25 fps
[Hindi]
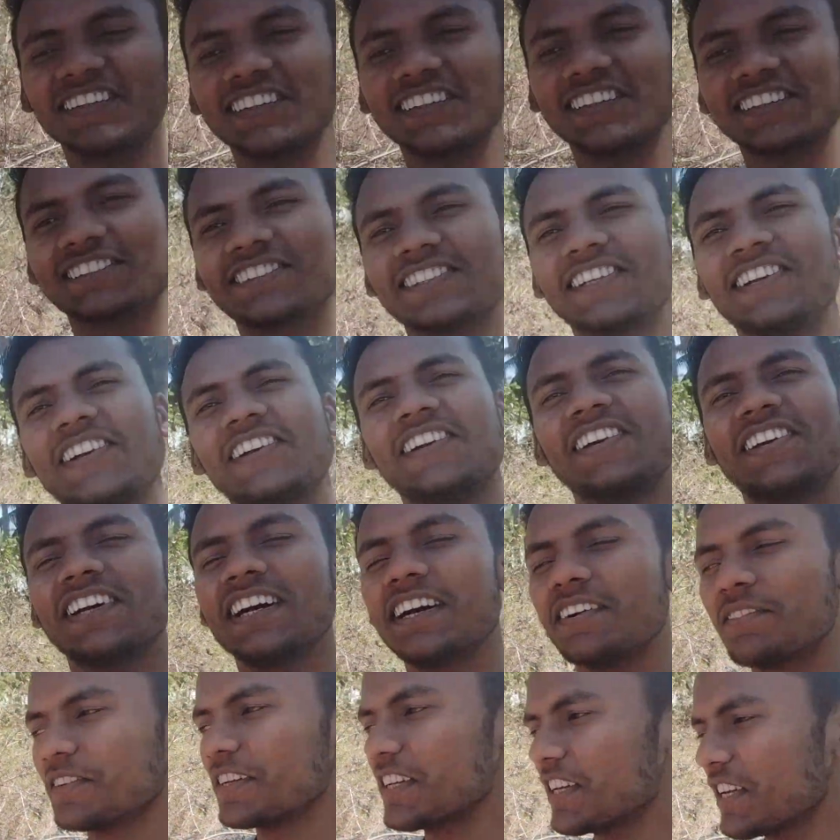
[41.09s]
दोस्तों
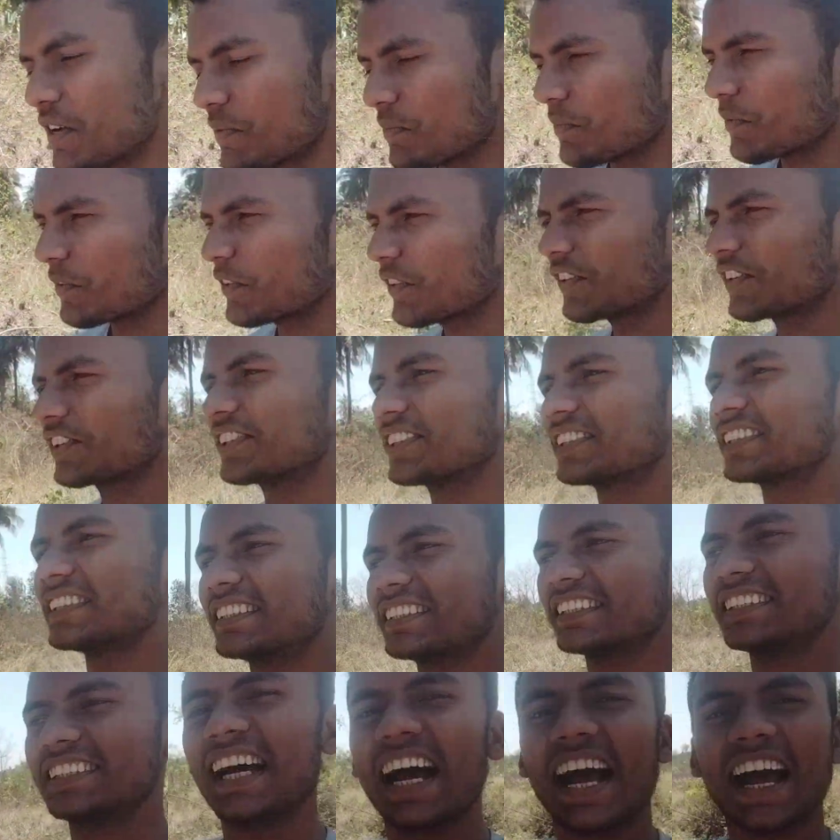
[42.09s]
अभी हम लोग
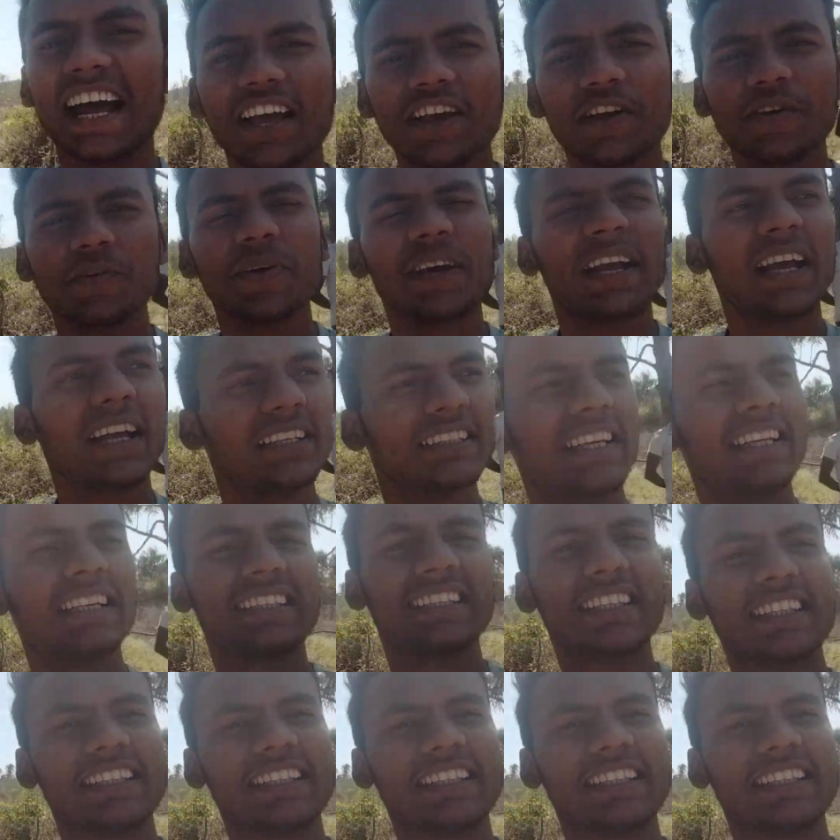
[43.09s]
आए हुए हैं इधर